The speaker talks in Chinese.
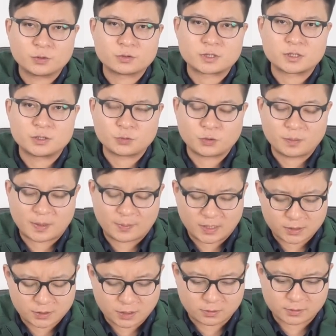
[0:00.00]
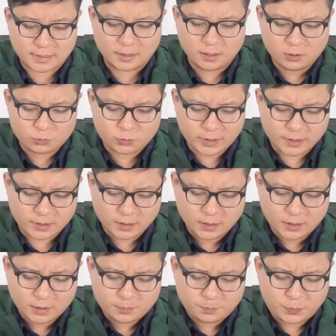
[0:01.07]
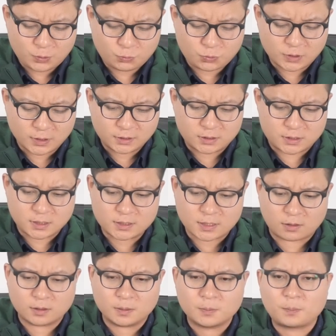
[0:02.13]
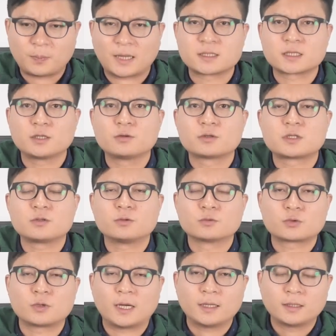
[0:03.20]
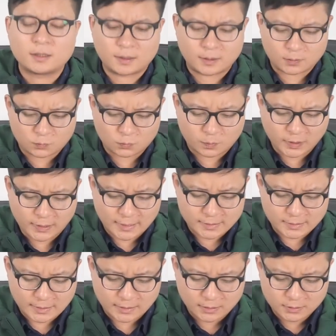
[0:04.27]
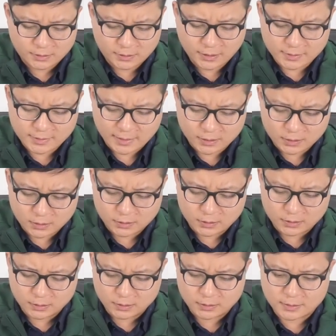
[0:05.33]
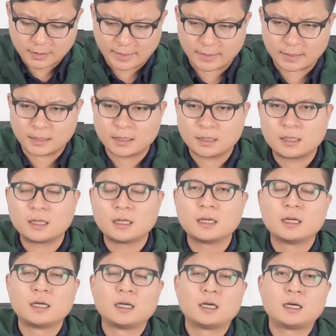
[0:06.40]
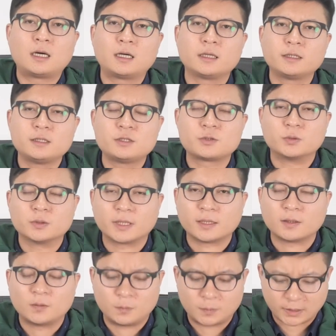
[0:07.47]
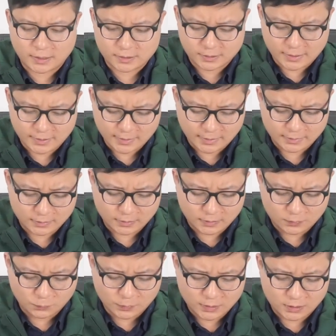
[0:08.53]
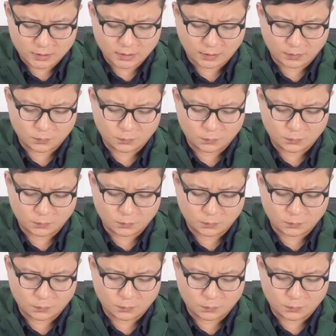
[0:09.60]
优势，就会慢慢的消散。所以必须的及早的把这个优势用出来。那我们看一下，现在在二零一九年，我们看香港的问题啊，